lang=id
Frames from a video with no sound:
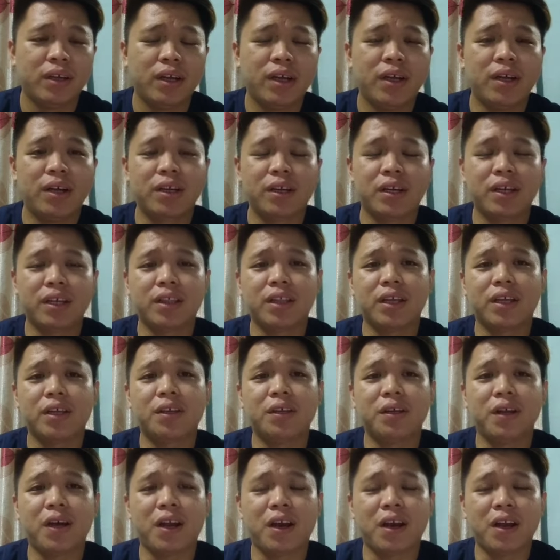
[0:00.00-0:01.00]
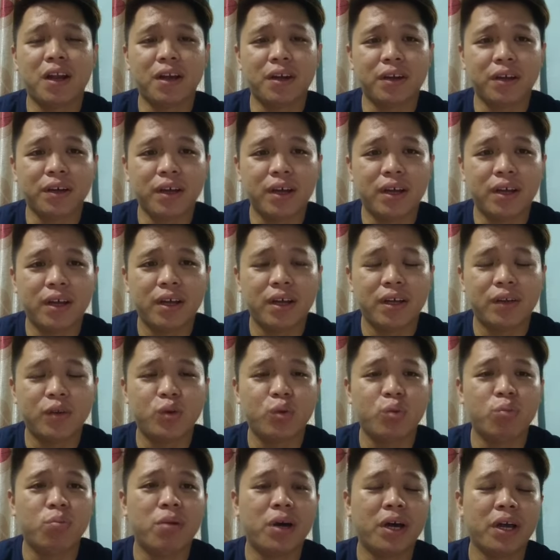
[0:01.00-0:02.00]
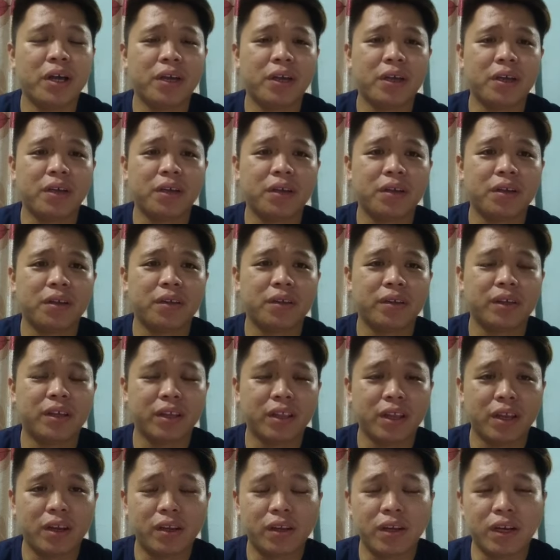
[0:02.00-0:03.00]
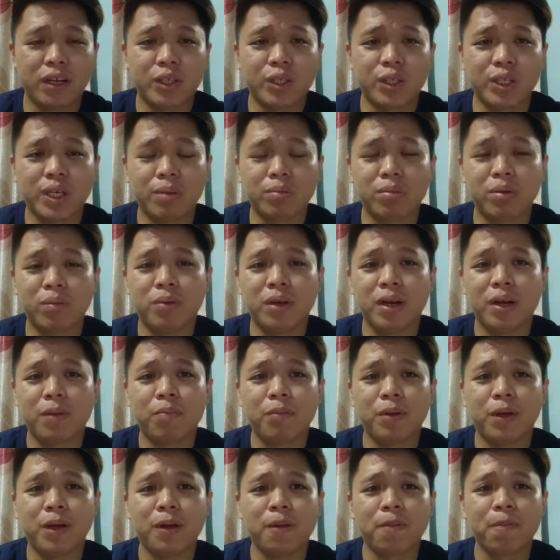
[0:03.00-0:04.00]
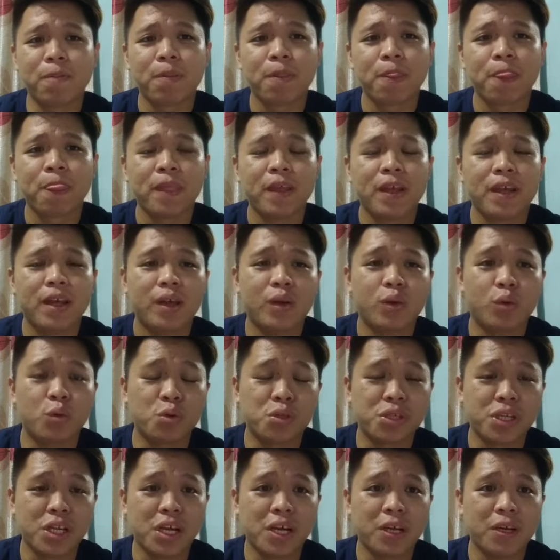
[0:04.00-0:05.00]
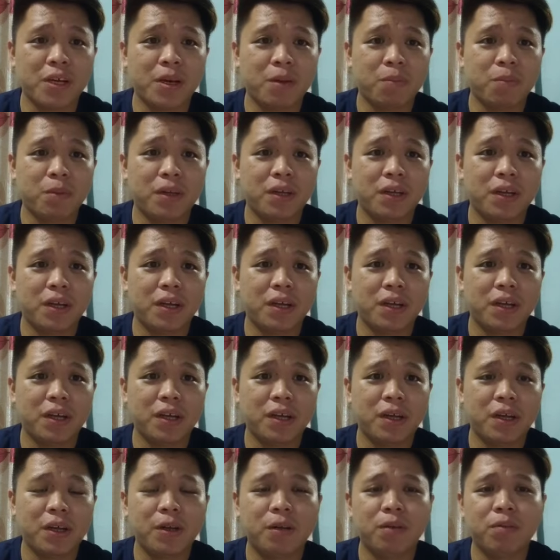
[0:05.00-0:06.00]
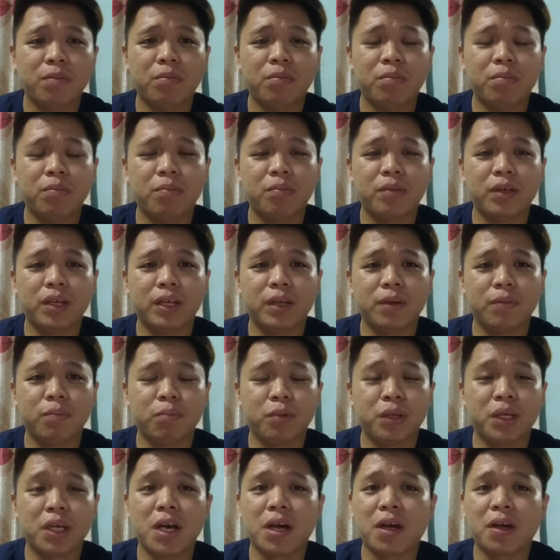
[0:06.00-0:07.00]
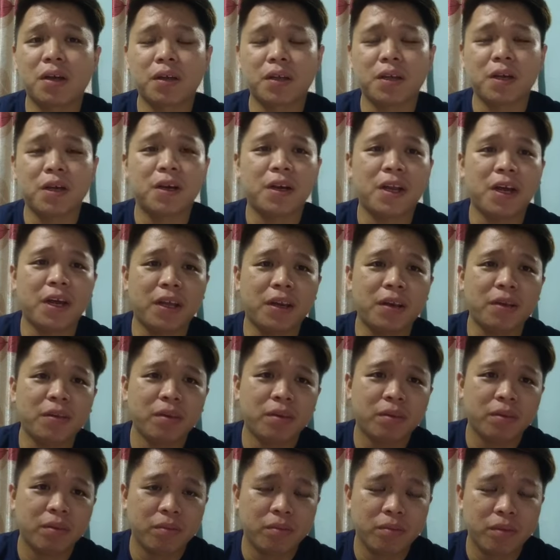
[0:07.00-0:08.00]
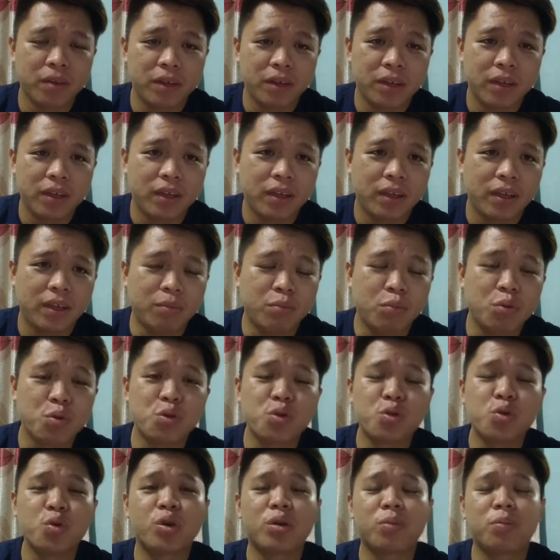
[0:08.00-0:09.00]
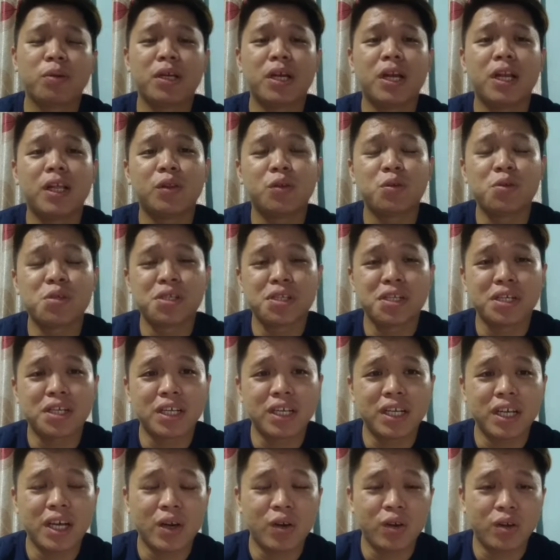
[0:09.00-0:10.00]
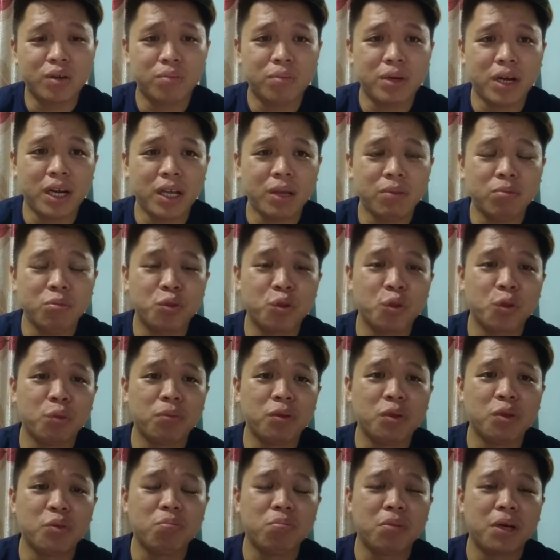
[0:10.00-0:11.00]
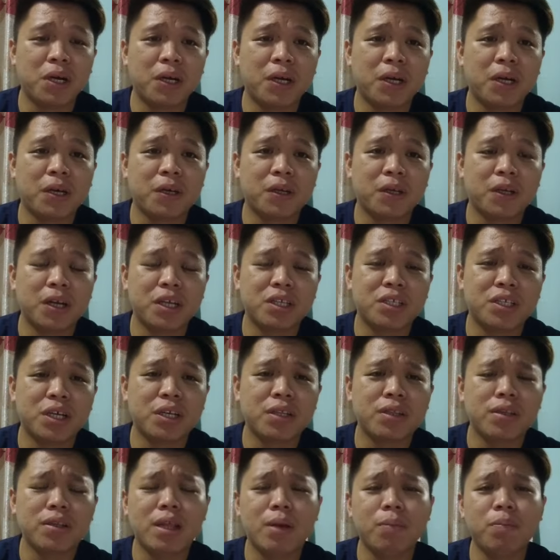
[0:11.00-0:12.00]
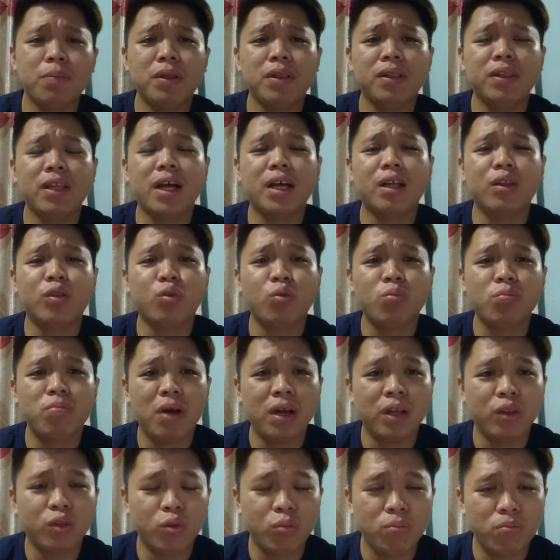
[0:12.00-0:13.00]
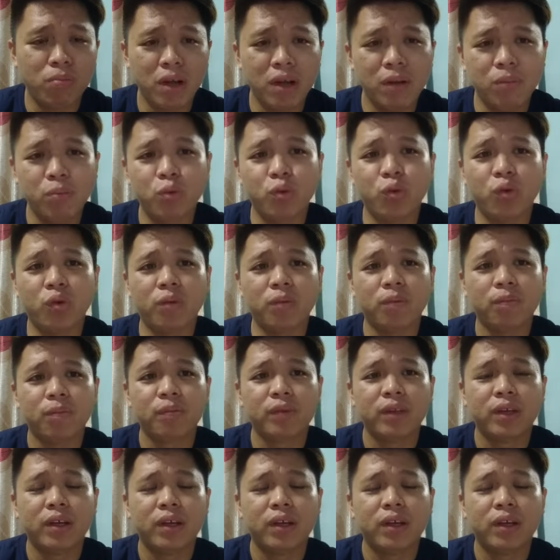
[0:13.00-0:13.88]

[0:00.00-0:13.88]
Ah, kita dengar langkah Dubai. Kita dengar juga beberapa usaha daripada uh, pihak yang lain musuh kepada Datuk Seri Anwar Ibrahim untuk menumbangkan kerajaan tetapi tak tumbang-tumbang pun.